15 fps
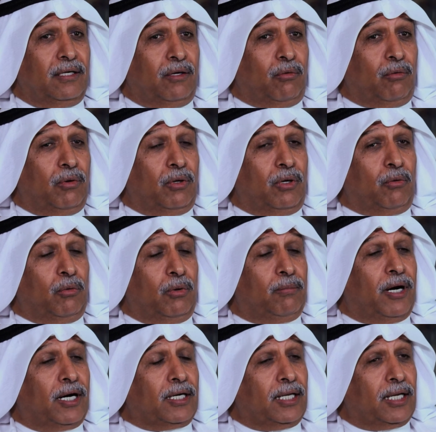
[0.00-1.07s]

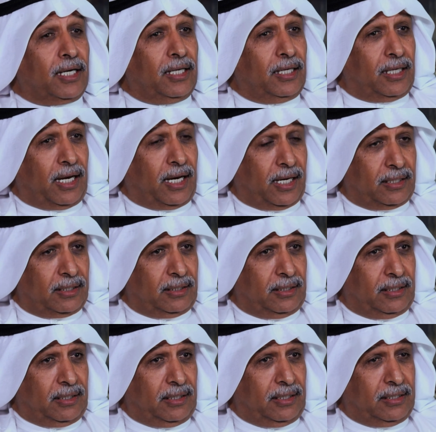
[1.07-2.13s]
والباقي الخيل أخذ
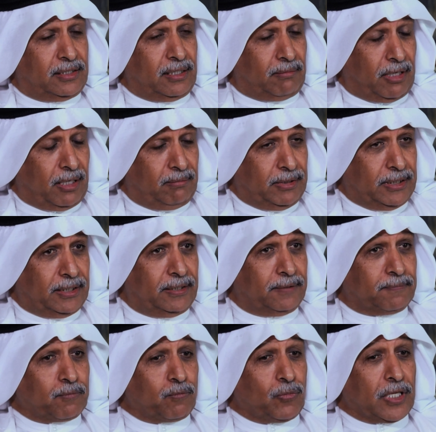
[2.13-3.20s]
الجمال منها
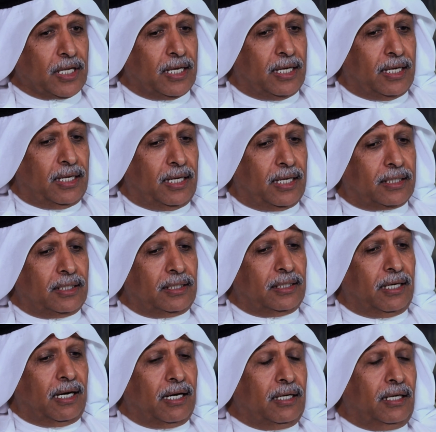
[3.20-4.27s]
لكن
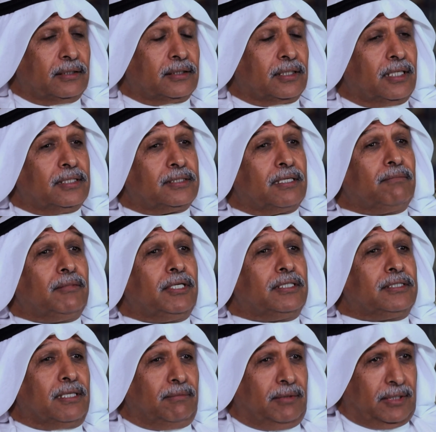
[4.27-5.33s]
أنا أعتقد الجميل
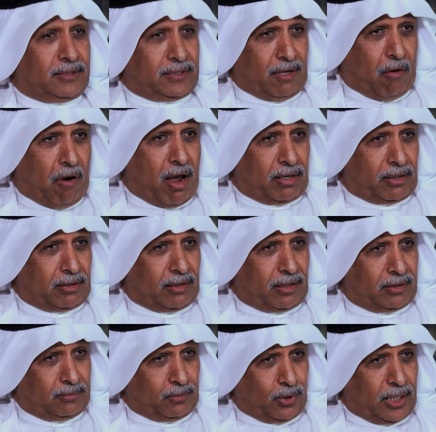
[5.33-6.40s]
جميل سواء
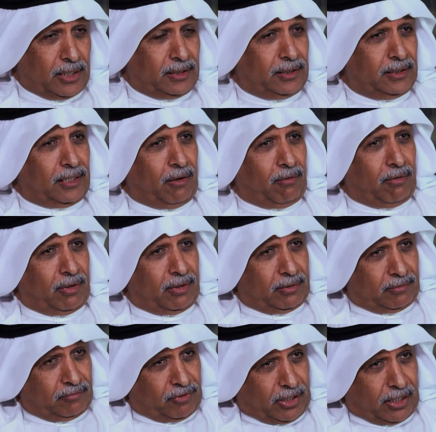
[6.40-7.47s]
كان بولندي أو
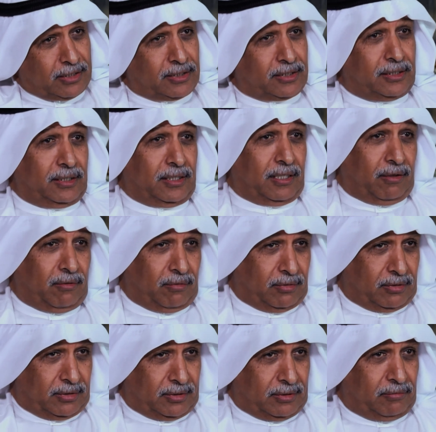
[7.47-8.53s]
فرنسي أو
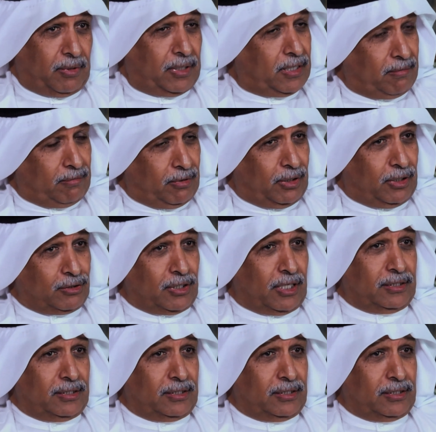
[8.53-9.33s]
ما دام الحصان